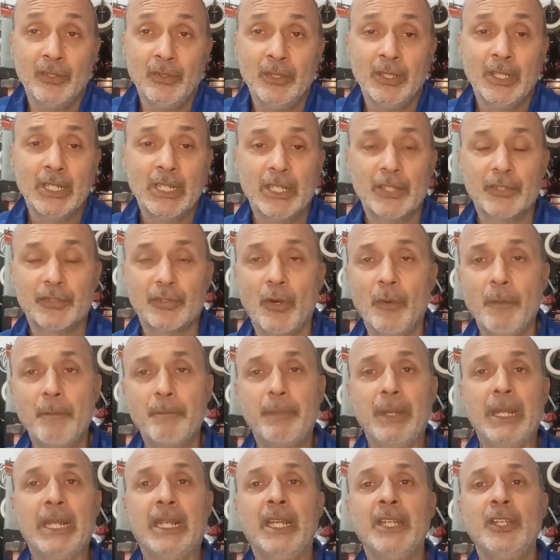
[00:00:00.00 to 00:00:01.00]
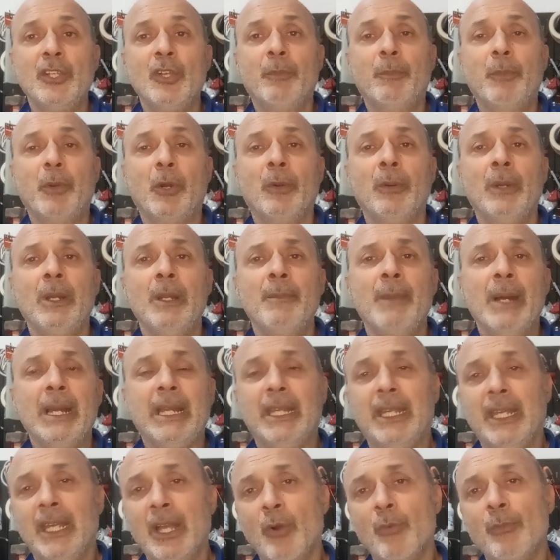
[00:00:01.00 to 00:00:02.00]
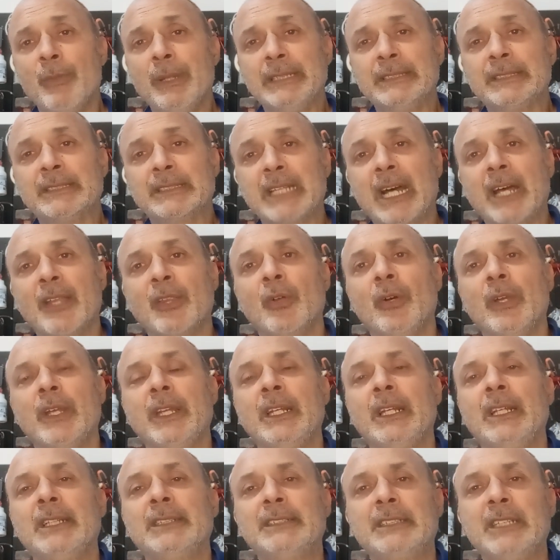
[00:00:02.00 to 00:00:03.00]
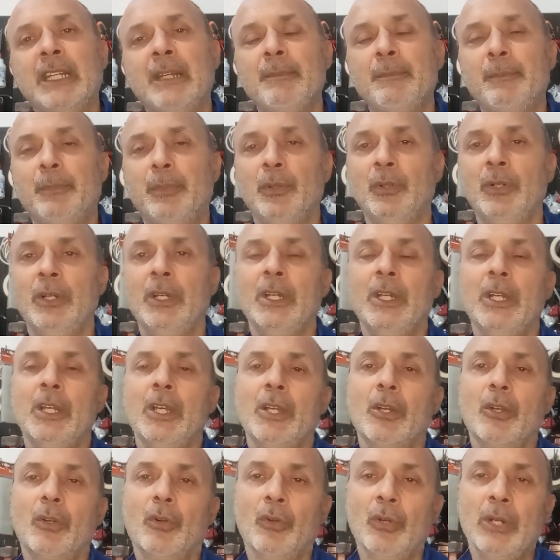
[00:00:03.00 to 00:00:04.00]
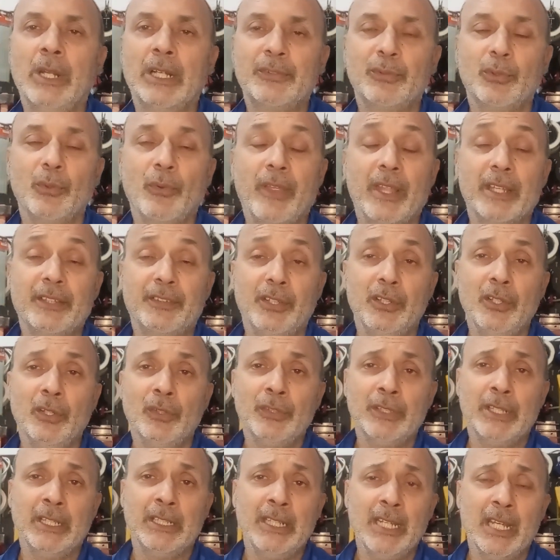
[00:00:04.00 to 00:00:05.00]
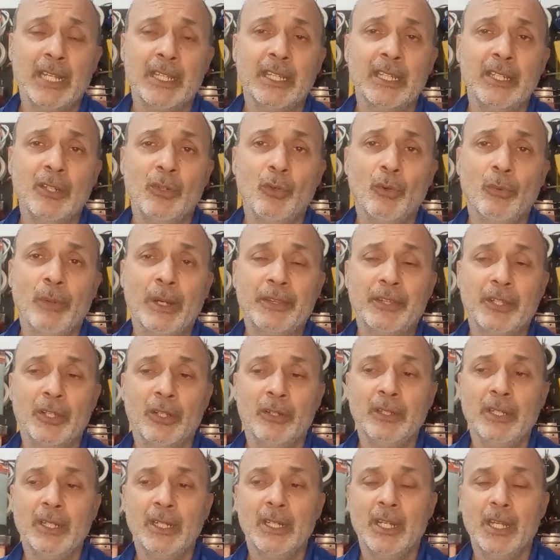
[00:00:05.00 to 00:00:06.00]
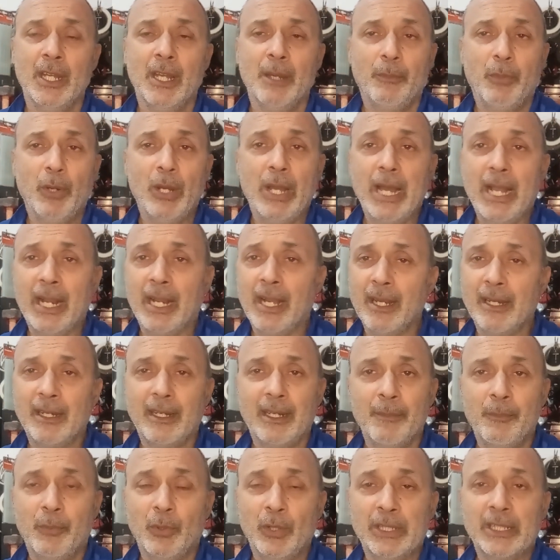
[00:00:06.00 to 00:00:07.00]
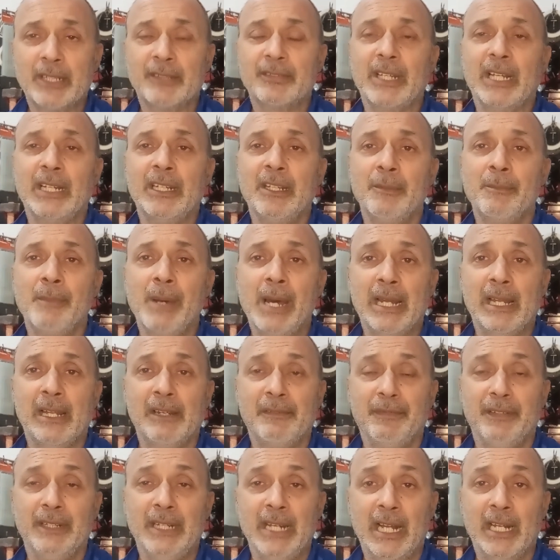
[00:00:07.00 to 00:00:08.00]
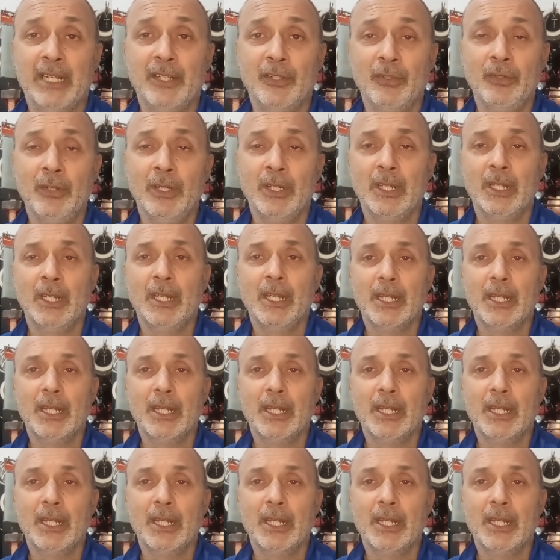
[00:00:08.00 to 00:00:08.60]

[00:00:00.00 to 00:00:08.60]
¿no? Son pequeños problemas que aumentados en el tiempo con la sucesión de días de incubación, pues hagan que pueda salir mal al final, ¿no?